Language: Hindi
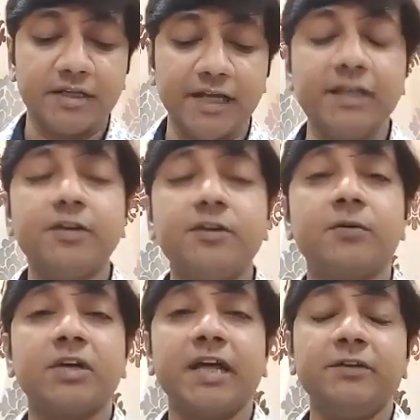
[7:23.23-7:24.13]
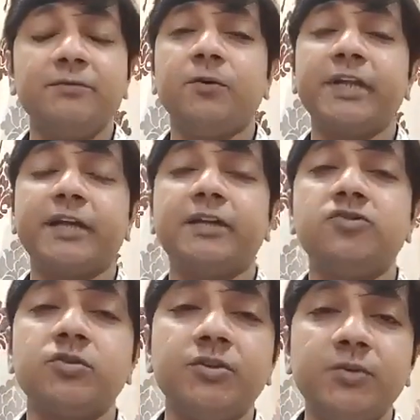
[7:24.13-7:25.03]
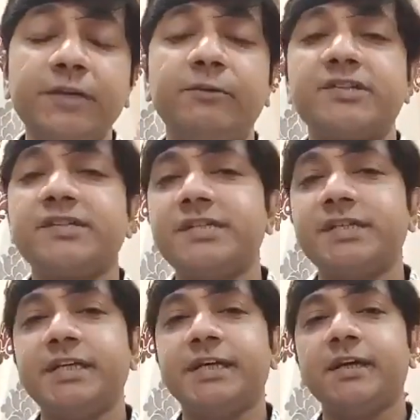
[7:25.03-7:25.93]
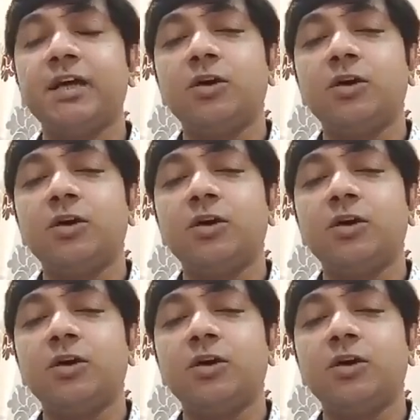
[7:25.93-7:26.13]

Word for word: कैलिफोर्निया की जो यूनिवर्सिटी है